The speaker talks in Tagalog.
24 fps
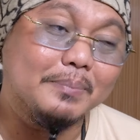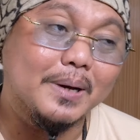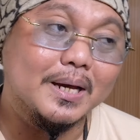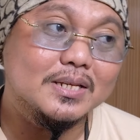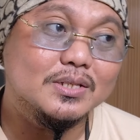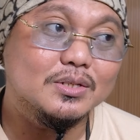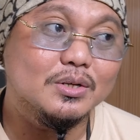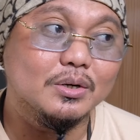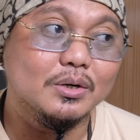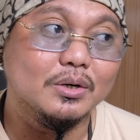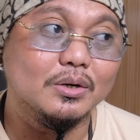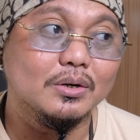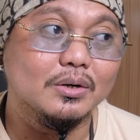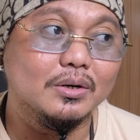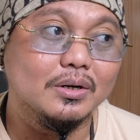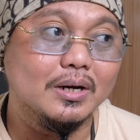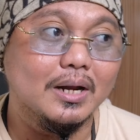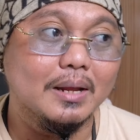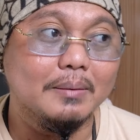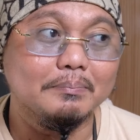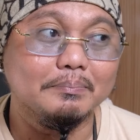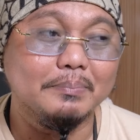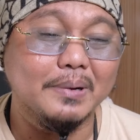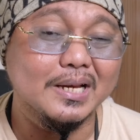lampas
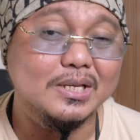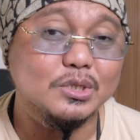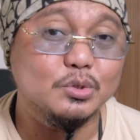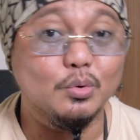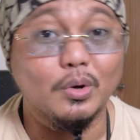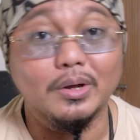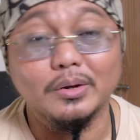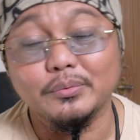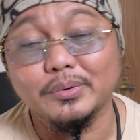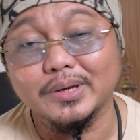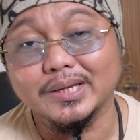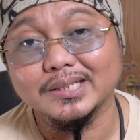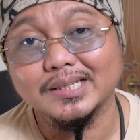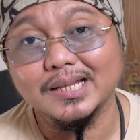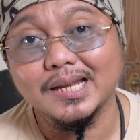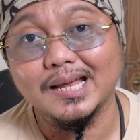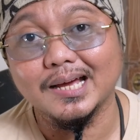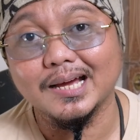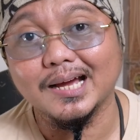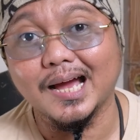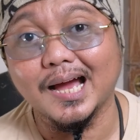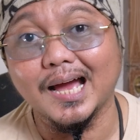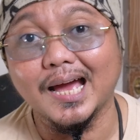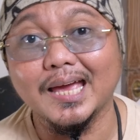or lampas one week na
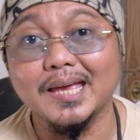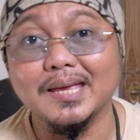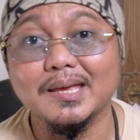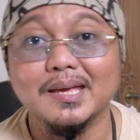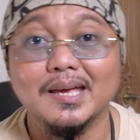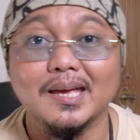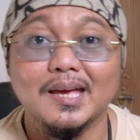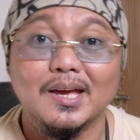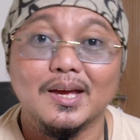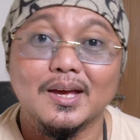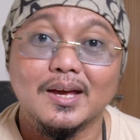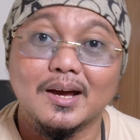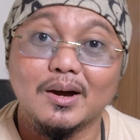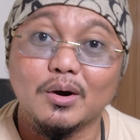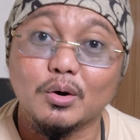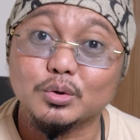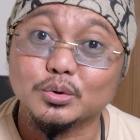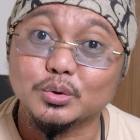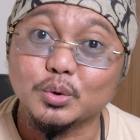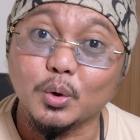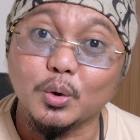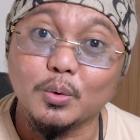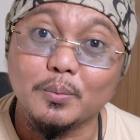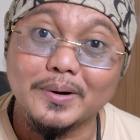lang ay
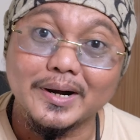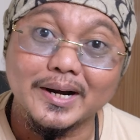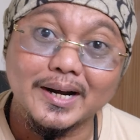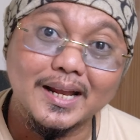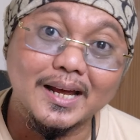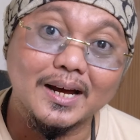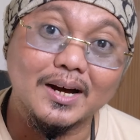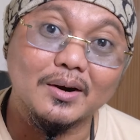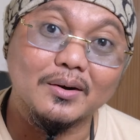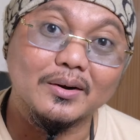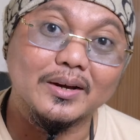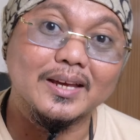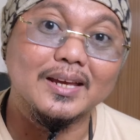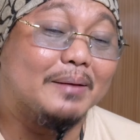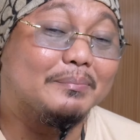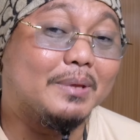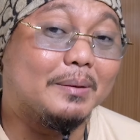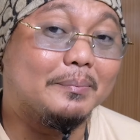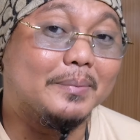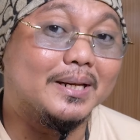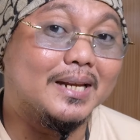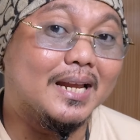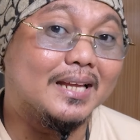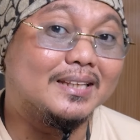October na. alam
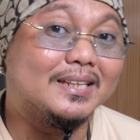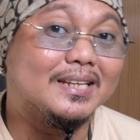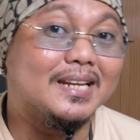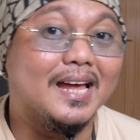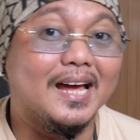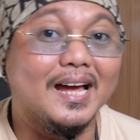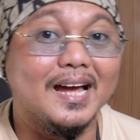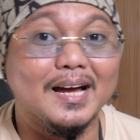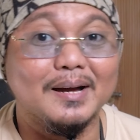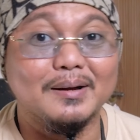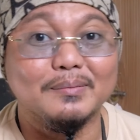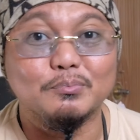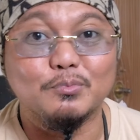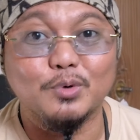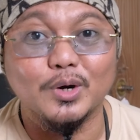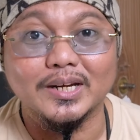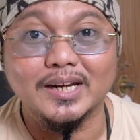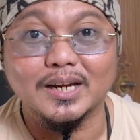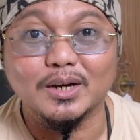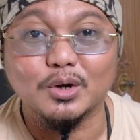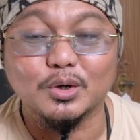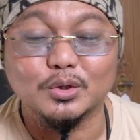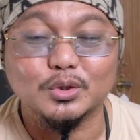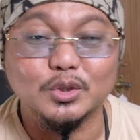naman natin na ang
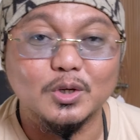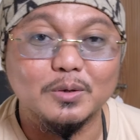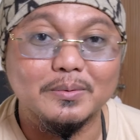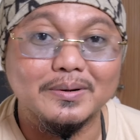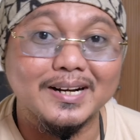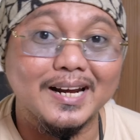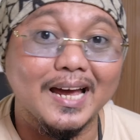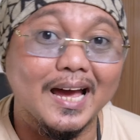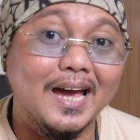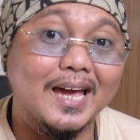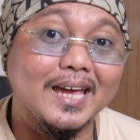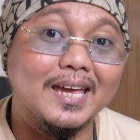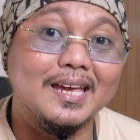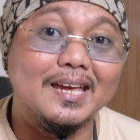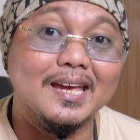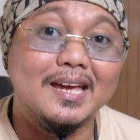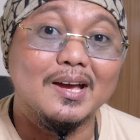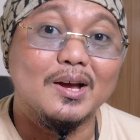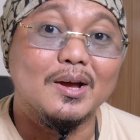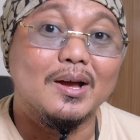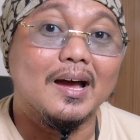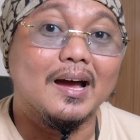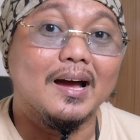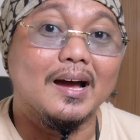buwan ng October ay
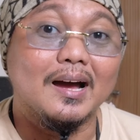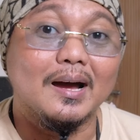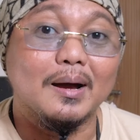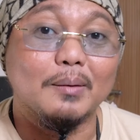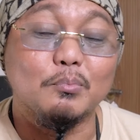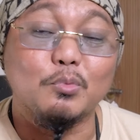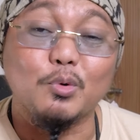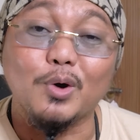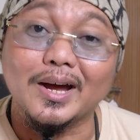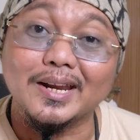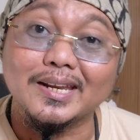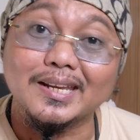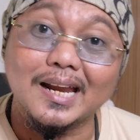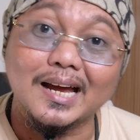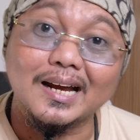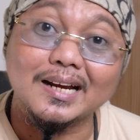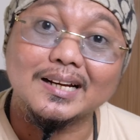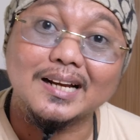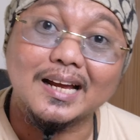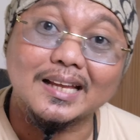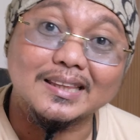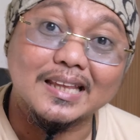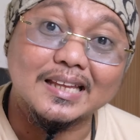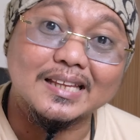uh, buwan
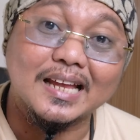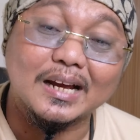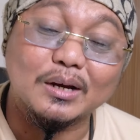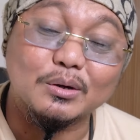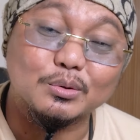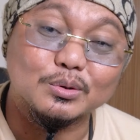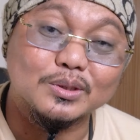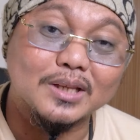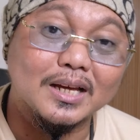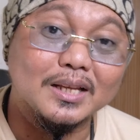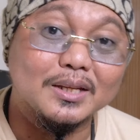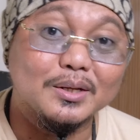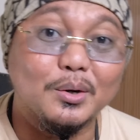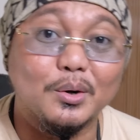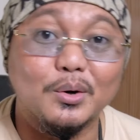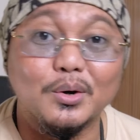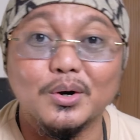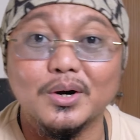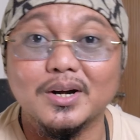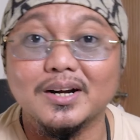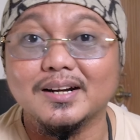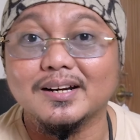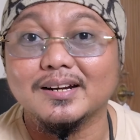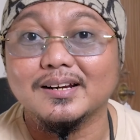ng katatakutan
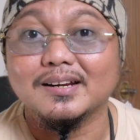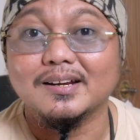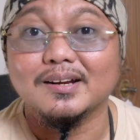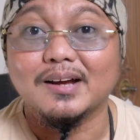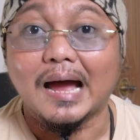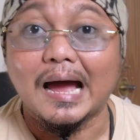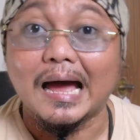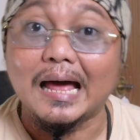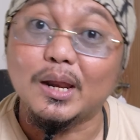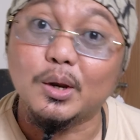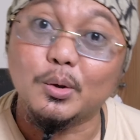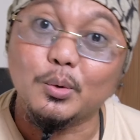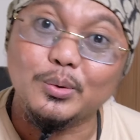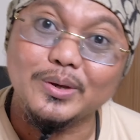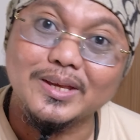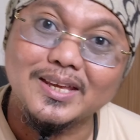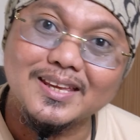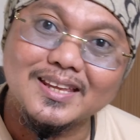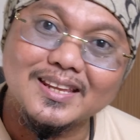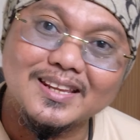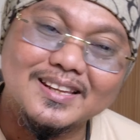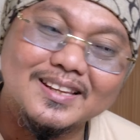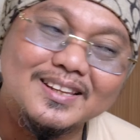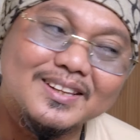or
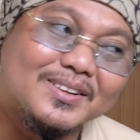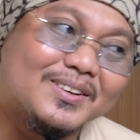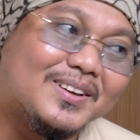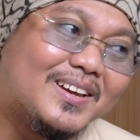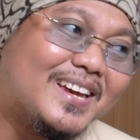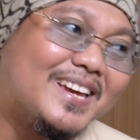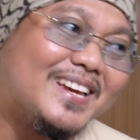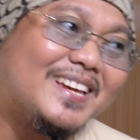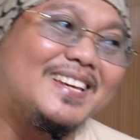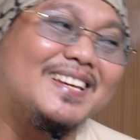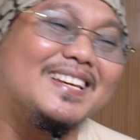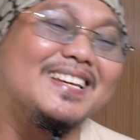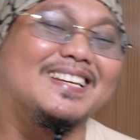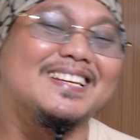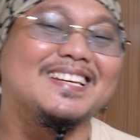Halloween. Okay?